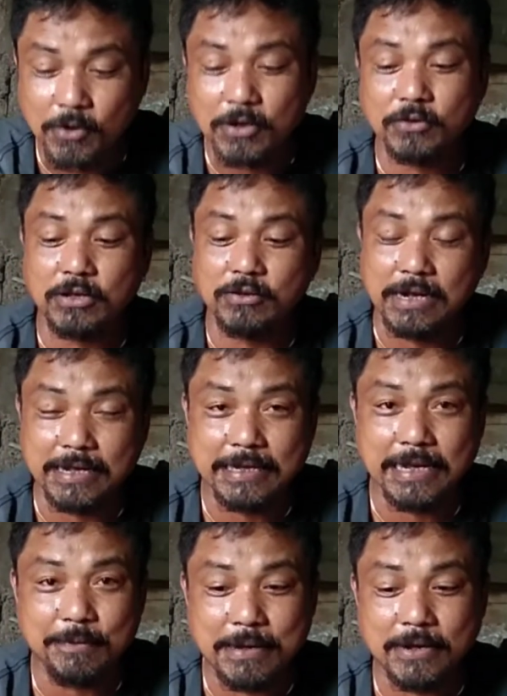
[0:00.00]
Mao nang ko nga
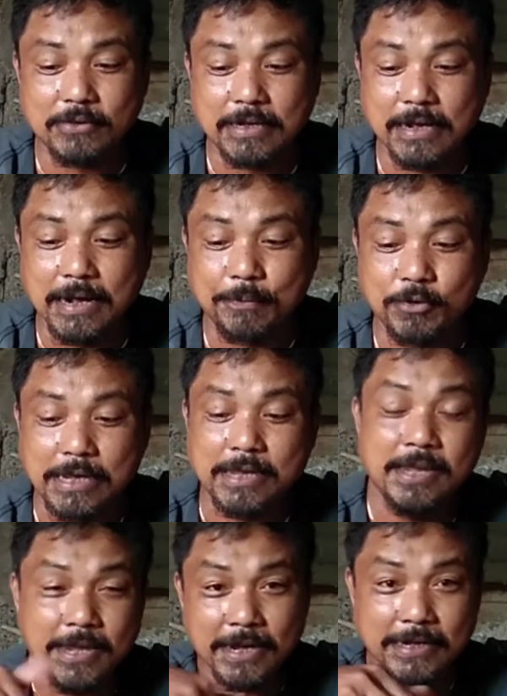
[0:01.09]
gideliver lang to nila kapol kay
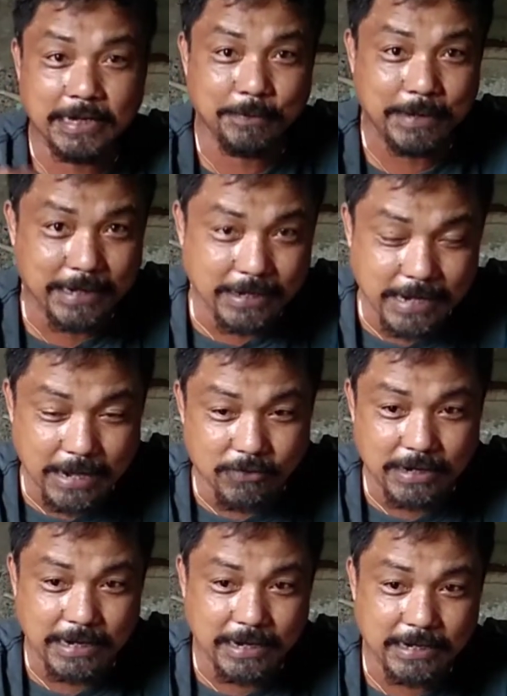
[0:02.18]
deliver na nga
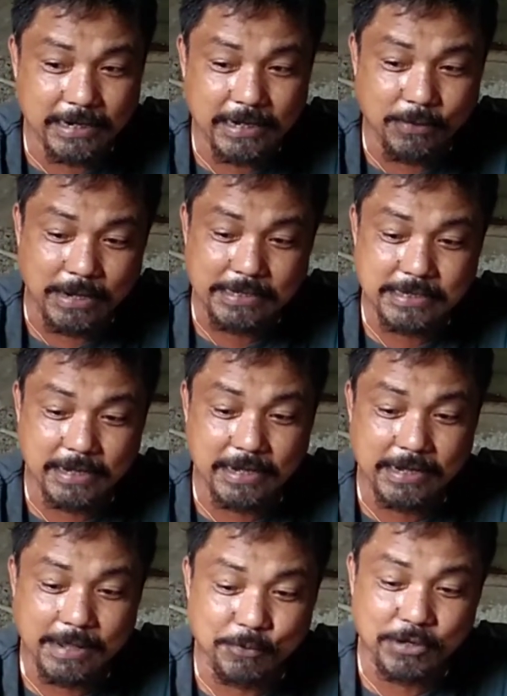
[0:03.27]
akong anak kanang adlaw nga sira
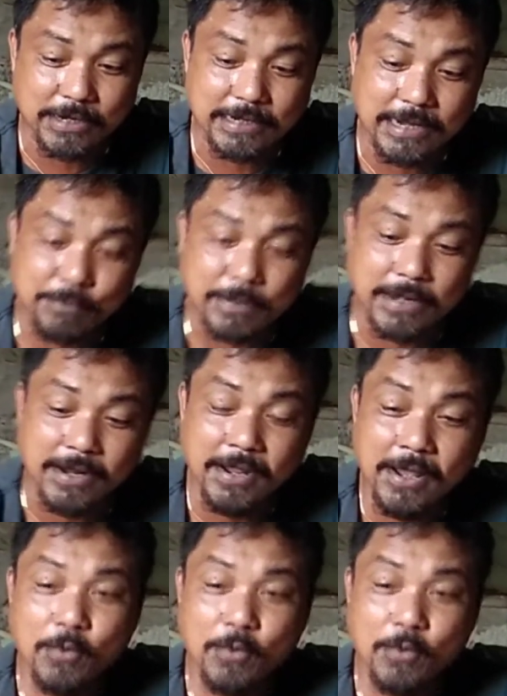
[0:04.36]
gyapon nag-deliver.